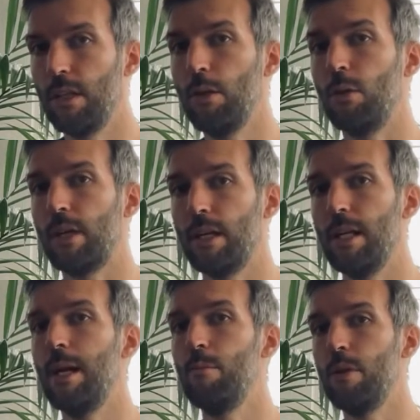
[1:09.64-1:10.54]
années de créer
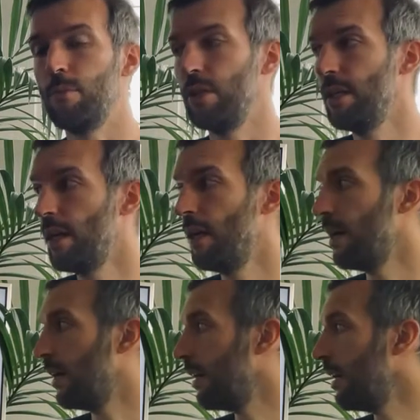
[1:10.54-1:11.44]
LabOMG,
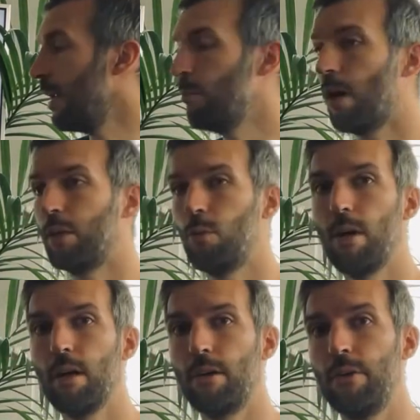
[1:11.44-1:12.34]
un
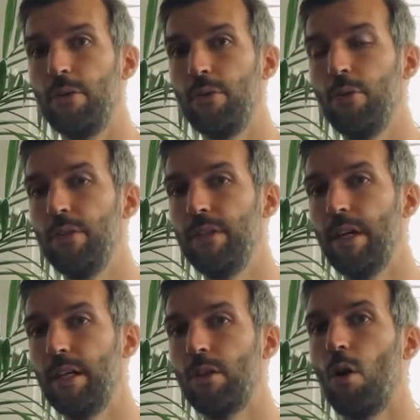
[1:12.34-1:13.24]
laboratoire euh, de
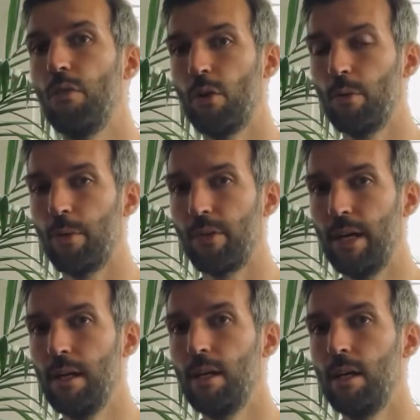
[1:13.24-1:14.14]
design
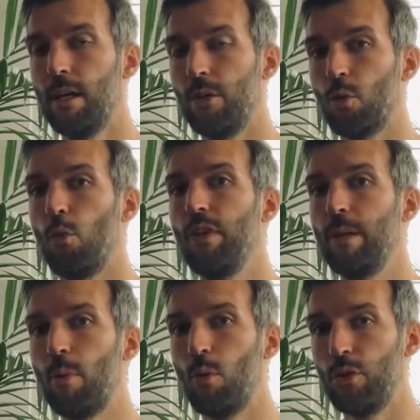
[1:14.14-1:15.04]
environnemental. Donc on fait
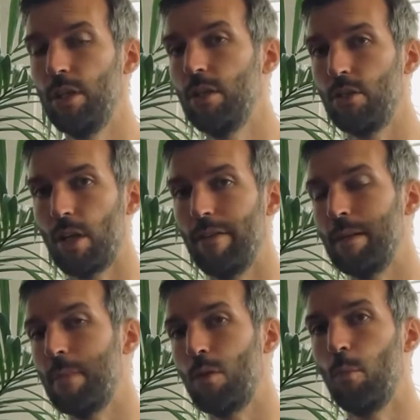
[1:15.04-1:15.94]
des projets, je travaille
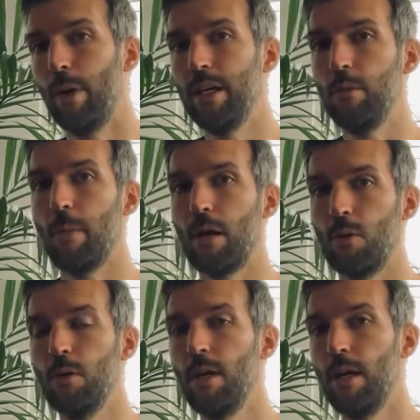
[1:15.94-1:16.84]
avec ma compagne
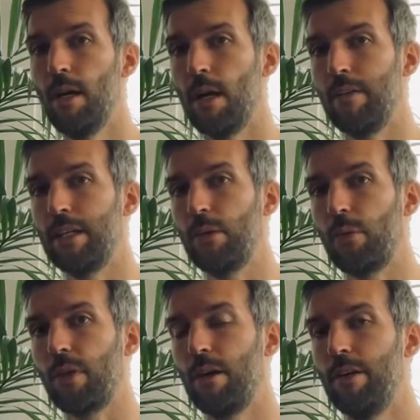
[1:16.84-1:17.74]
Margot, avec qui on
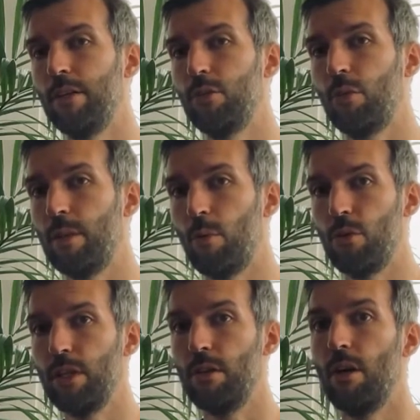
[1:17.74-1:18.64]
travaille sur des
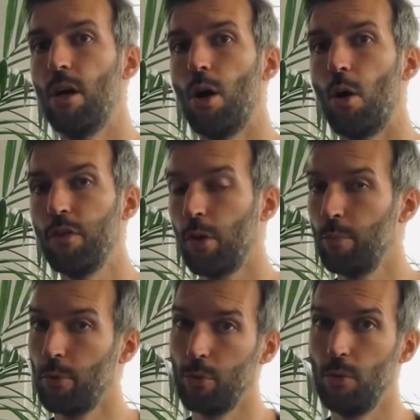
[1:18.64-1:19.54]
projets
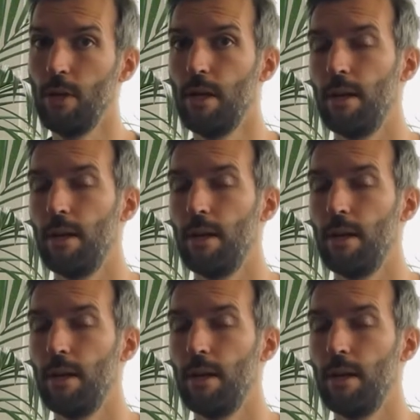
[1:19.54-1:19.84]
environnementaux.